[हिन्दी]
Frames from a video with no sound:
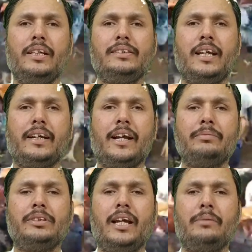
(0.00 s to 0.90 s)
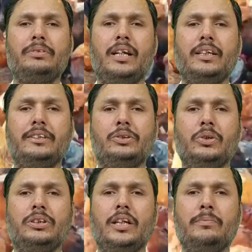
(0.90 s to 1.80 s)
इंस्टाग्राम स्नैपचैट इन
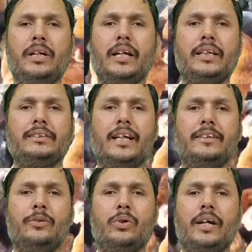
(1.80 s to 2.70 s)
सोशल मीडिया के साधनों